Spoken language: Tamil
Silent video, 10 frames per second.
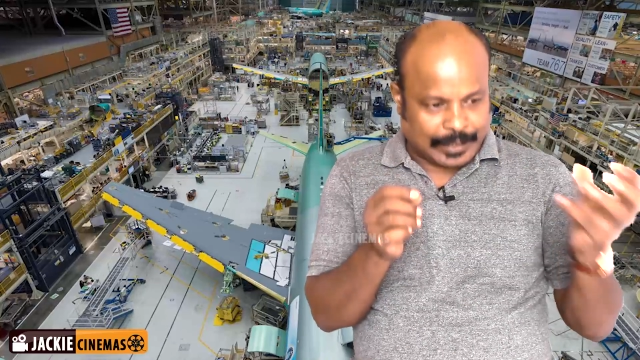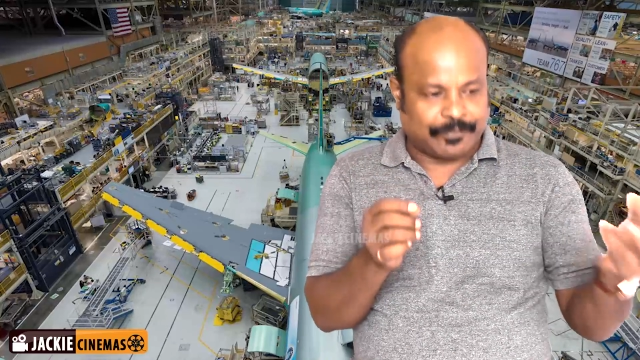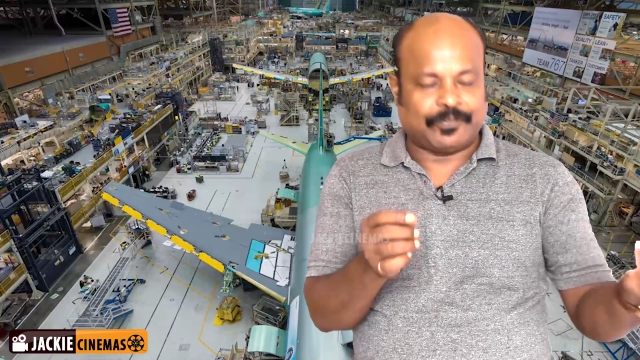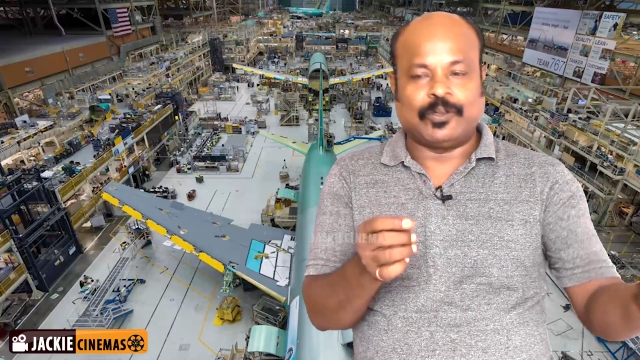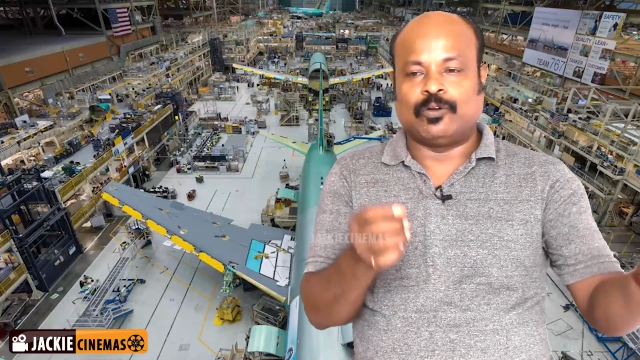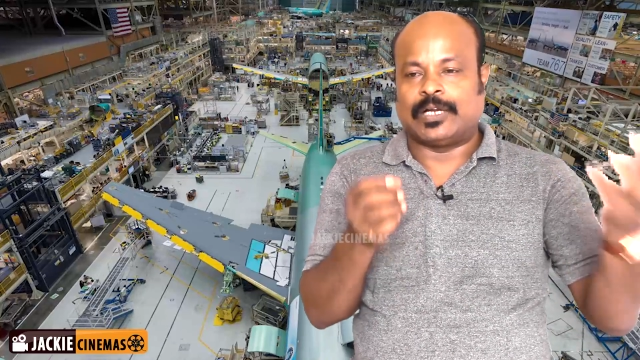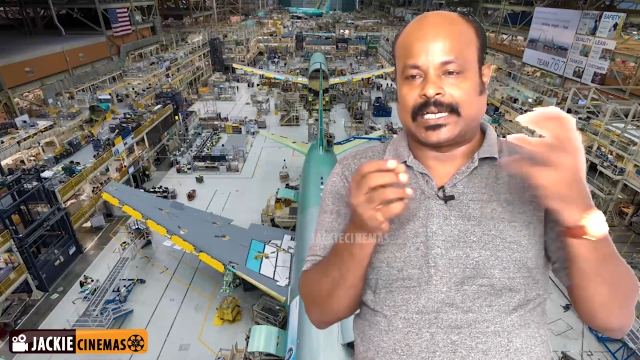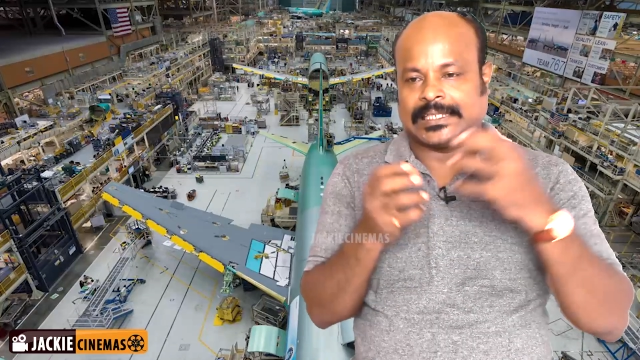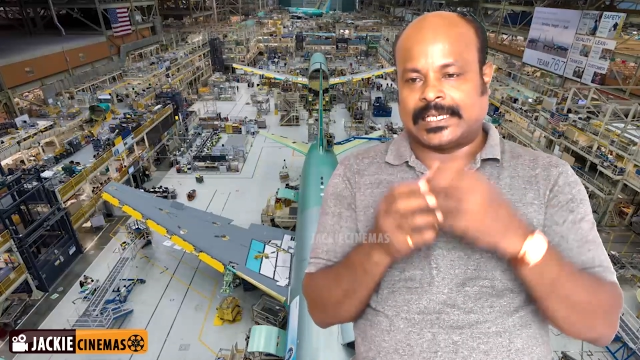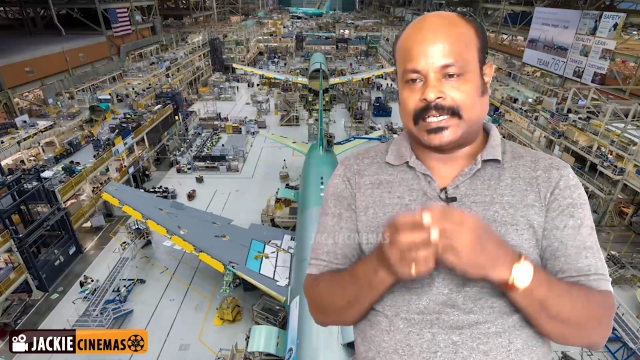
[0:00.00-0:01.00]
ஃபியூல்
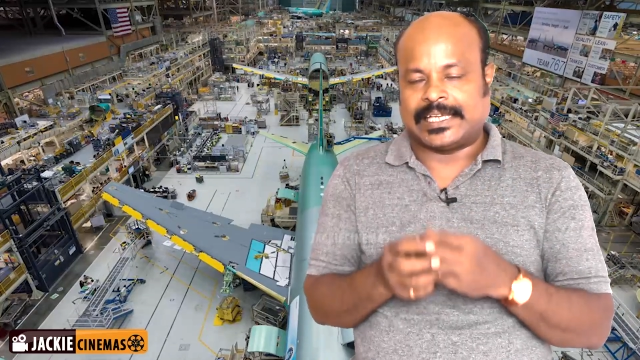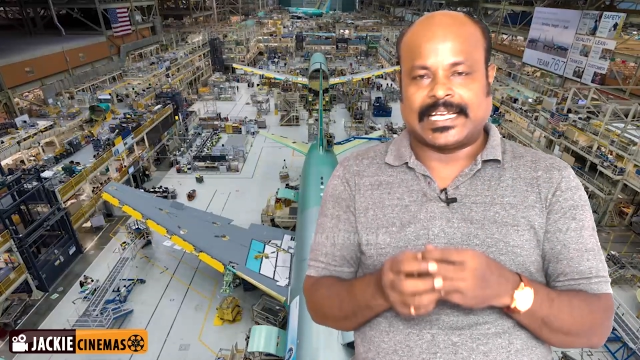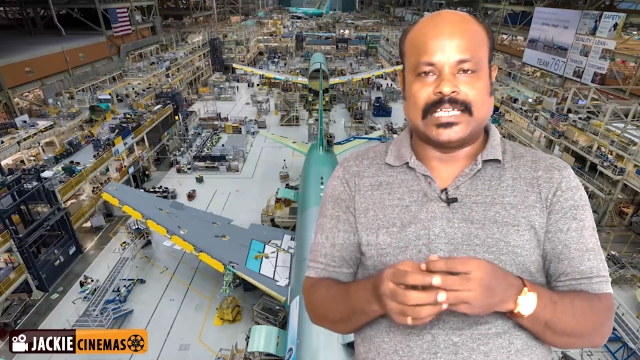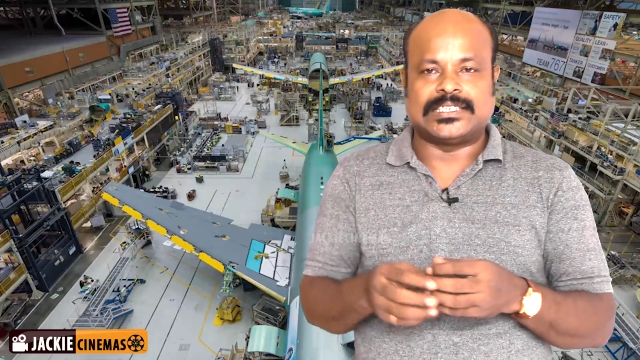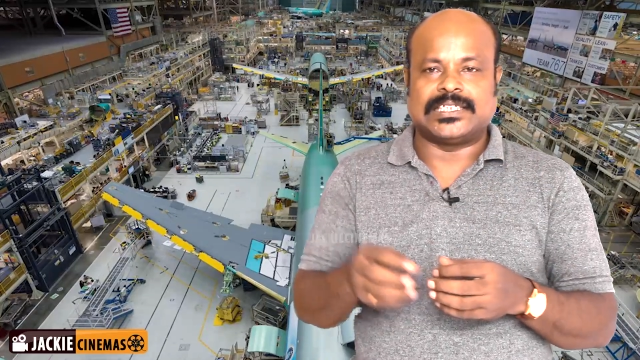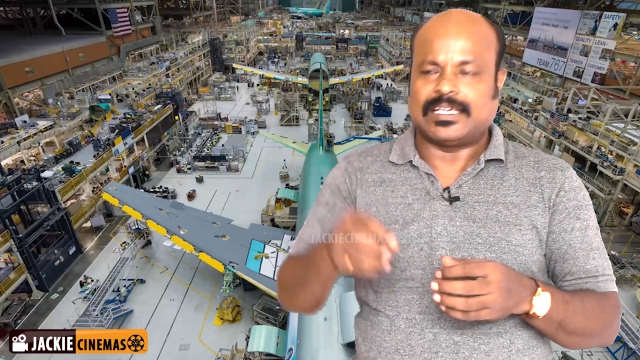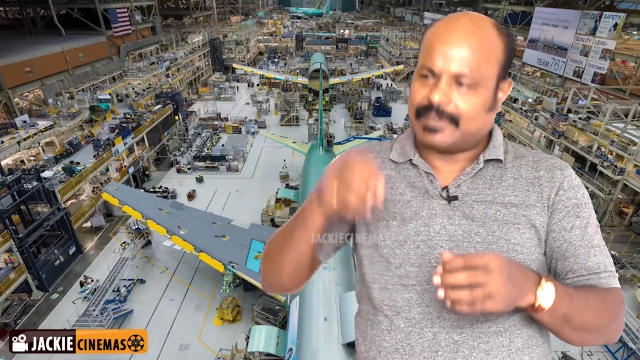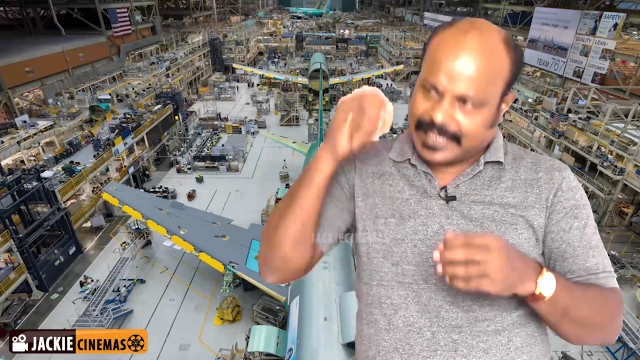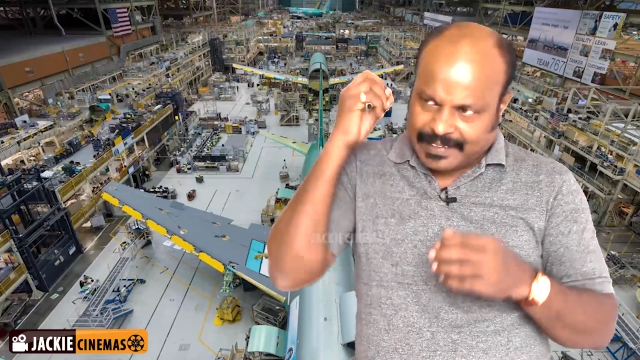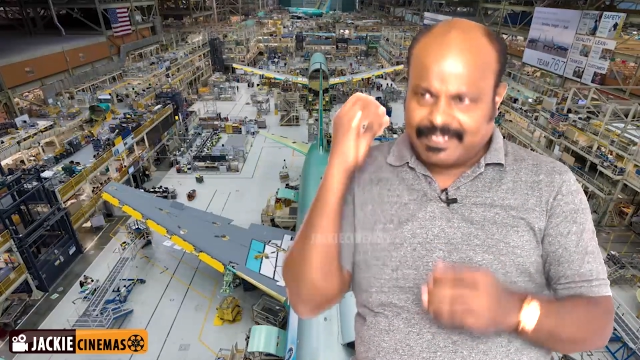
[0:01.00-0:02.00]
இடத்துல லீக்கேஜ் இல்லை
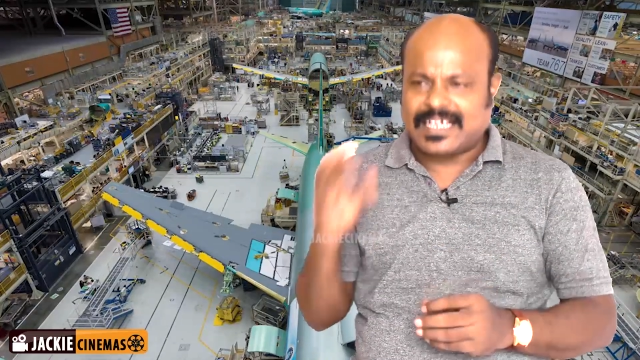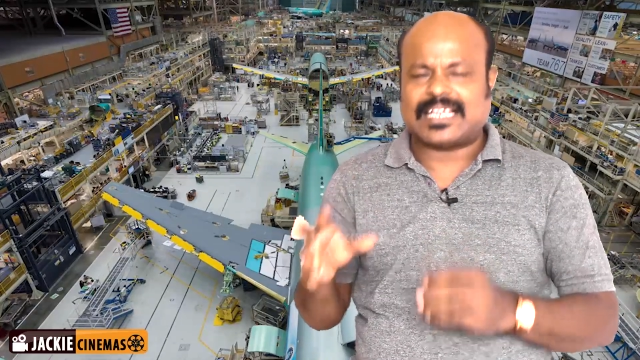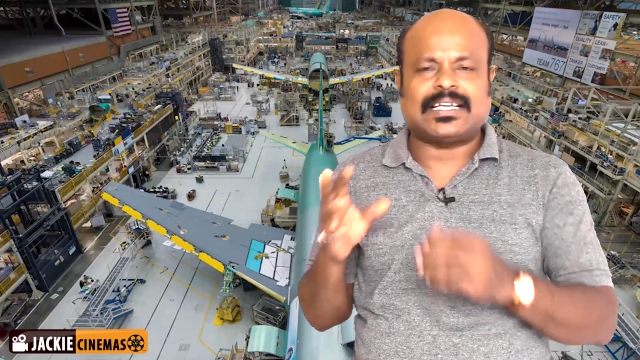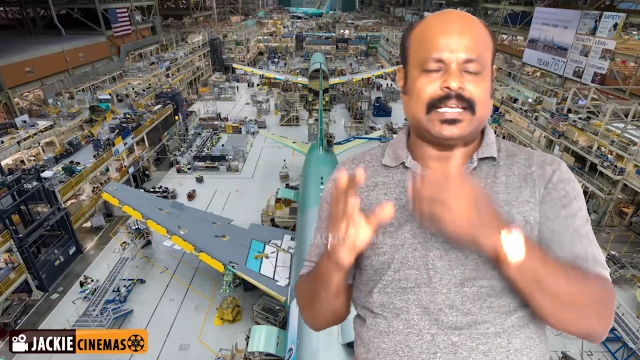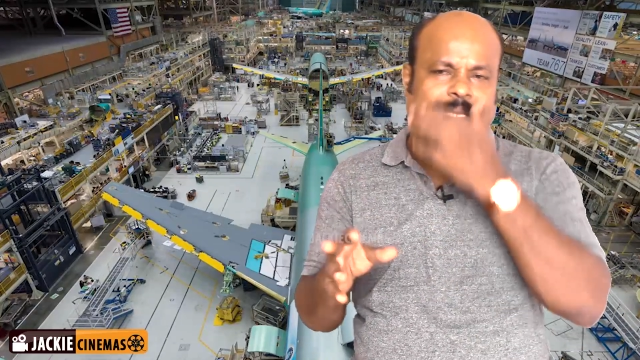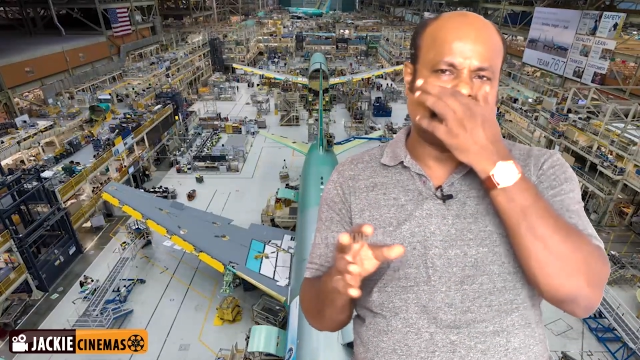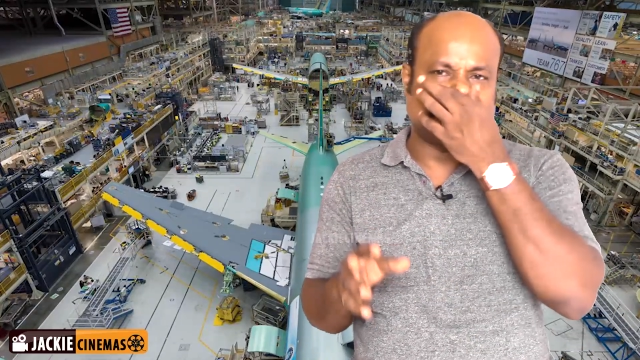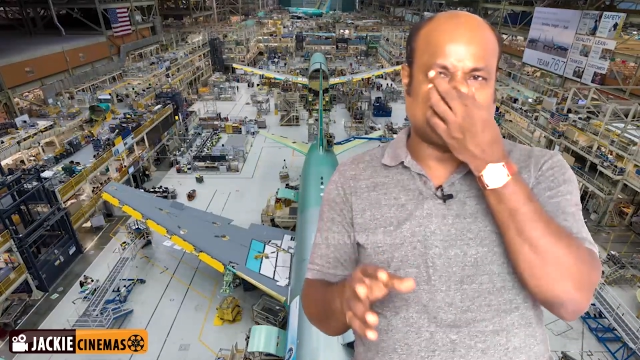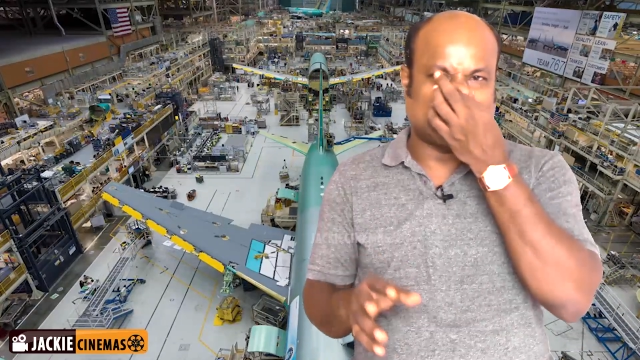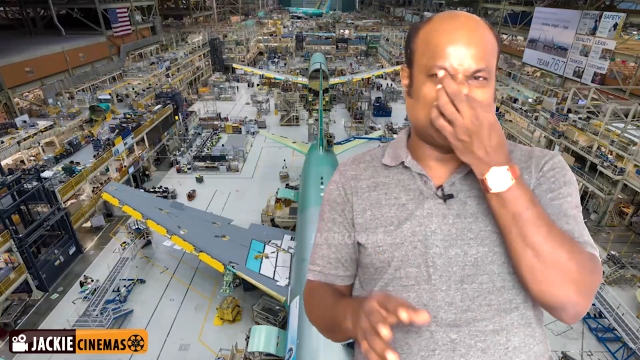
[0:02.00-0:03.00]
வேறு எந்த இடத்துல
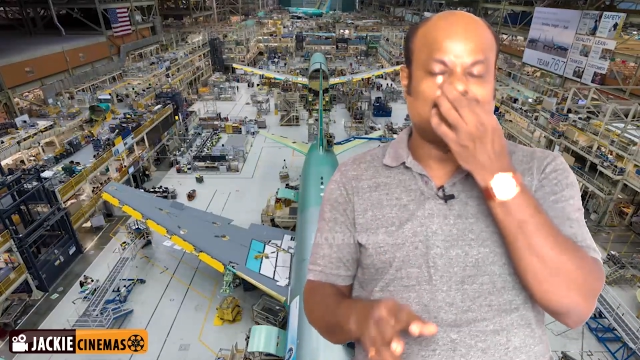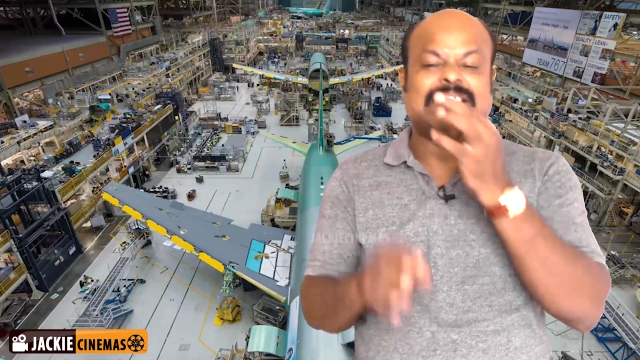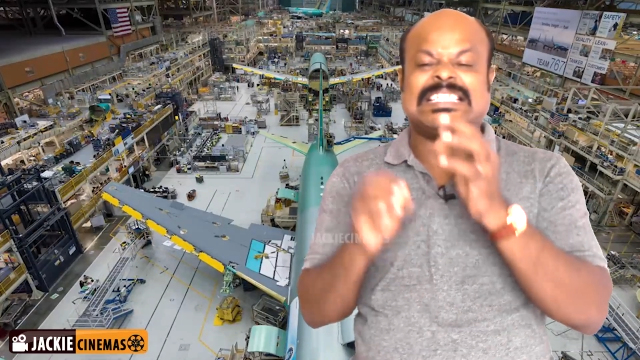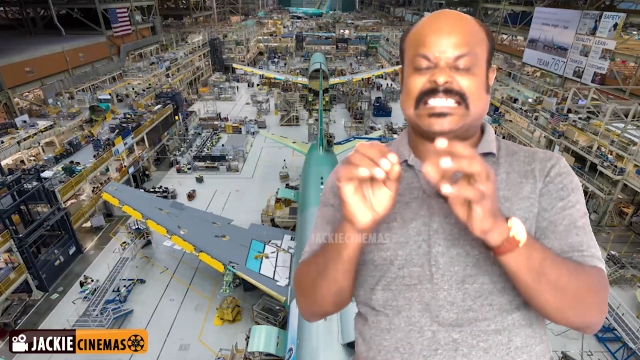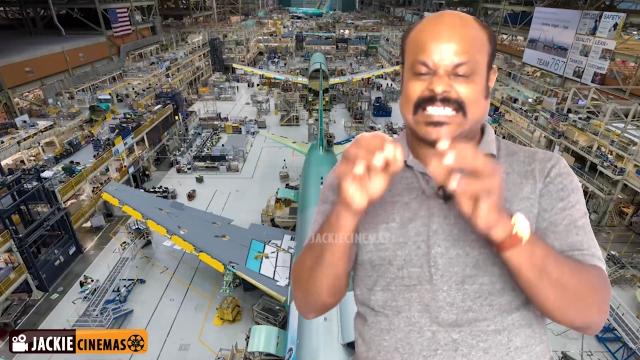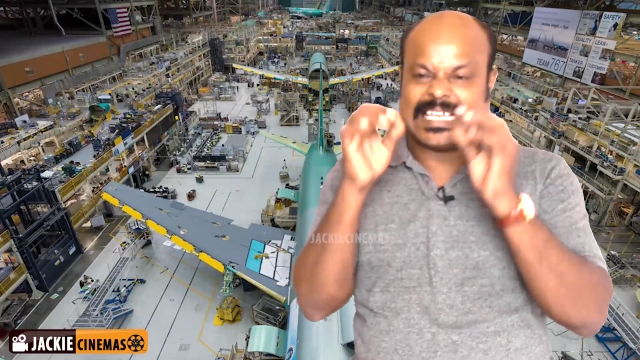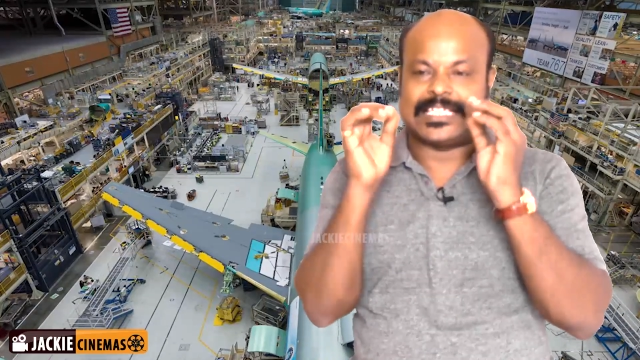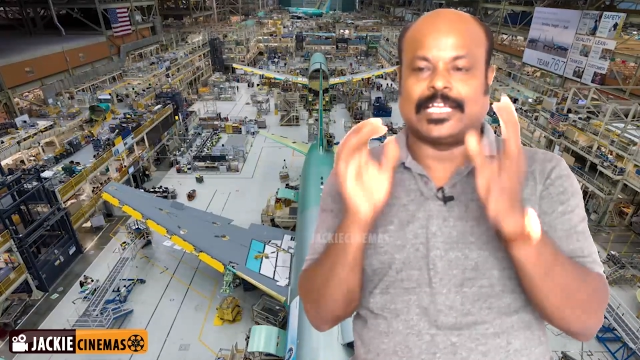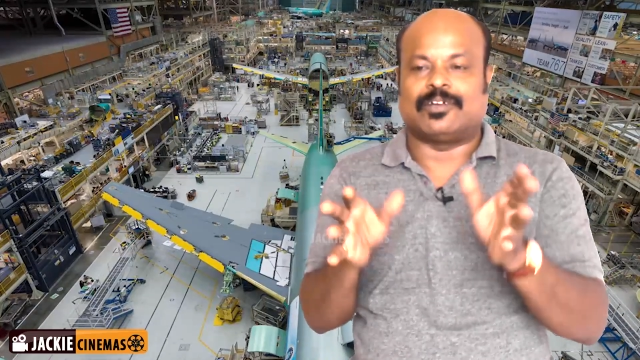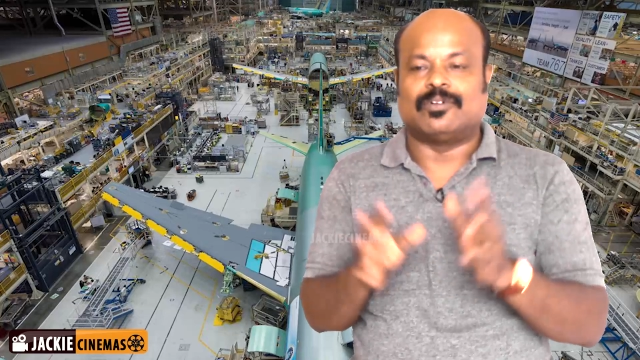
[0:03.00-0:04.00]
லீக்கேஜாக இருந்தாலும் ஈஸியாக
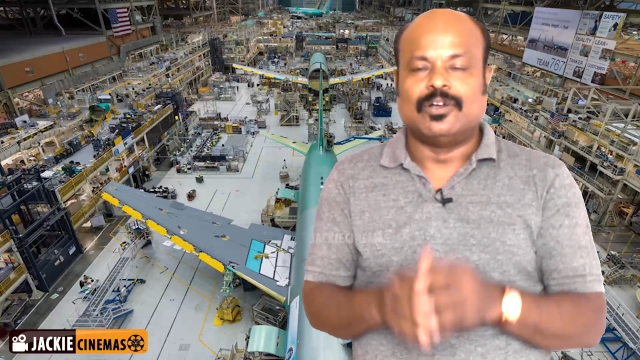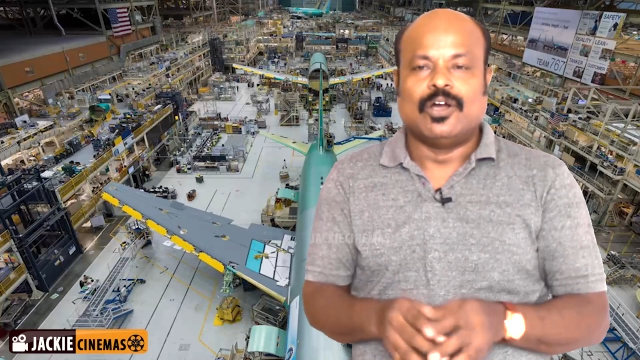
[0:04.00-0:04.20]
தெரியும்